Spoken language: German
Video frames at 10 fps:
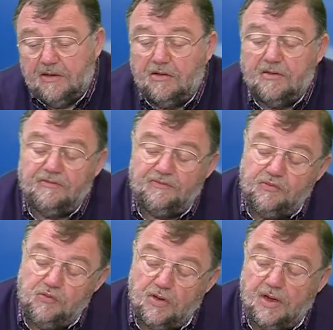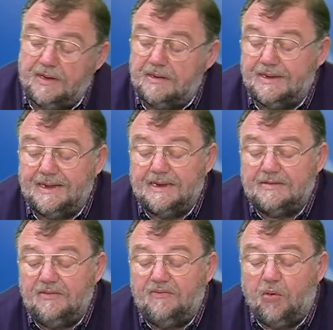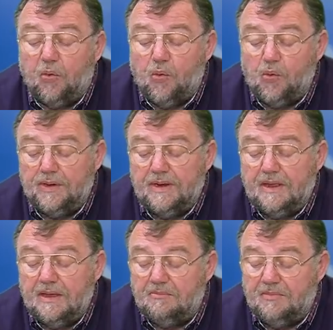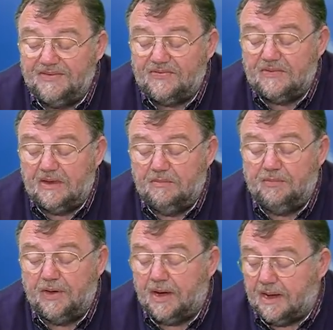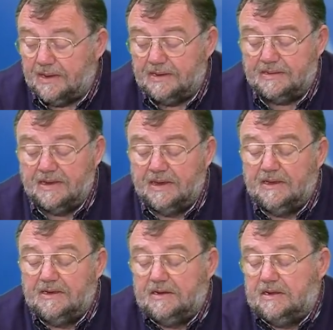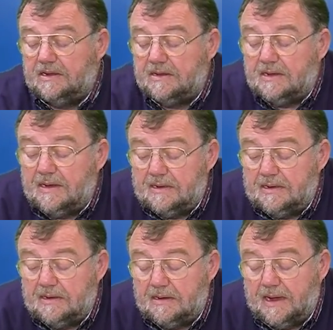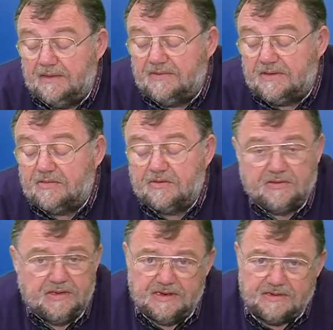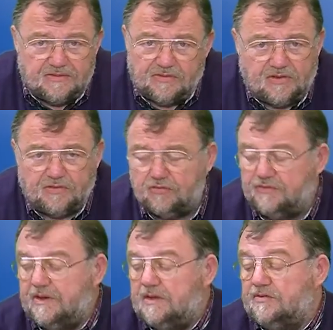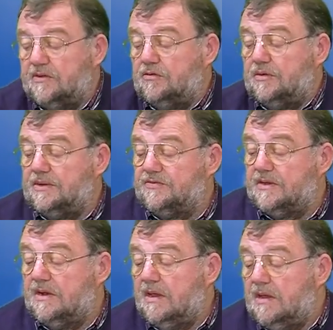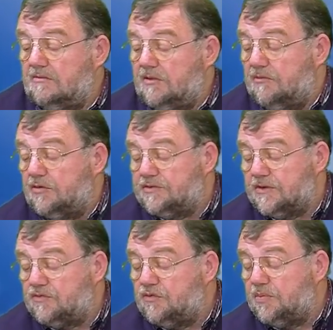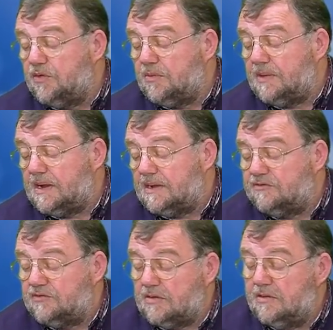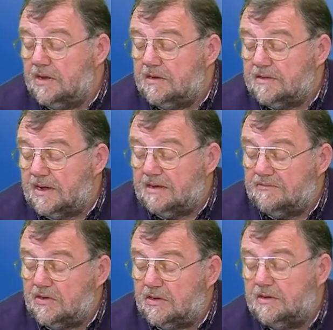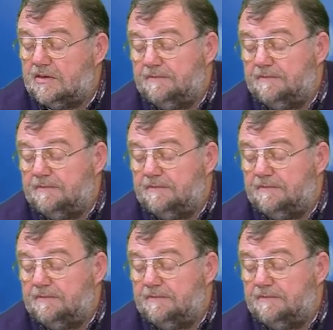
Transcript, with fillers: äh, für einen relativ hohen Messbereich. Der äh, Einsatz des Gerätes ist auch so sehr, sehr universell. Wenn wir uns das Zubehör mal anschauen, da haben wir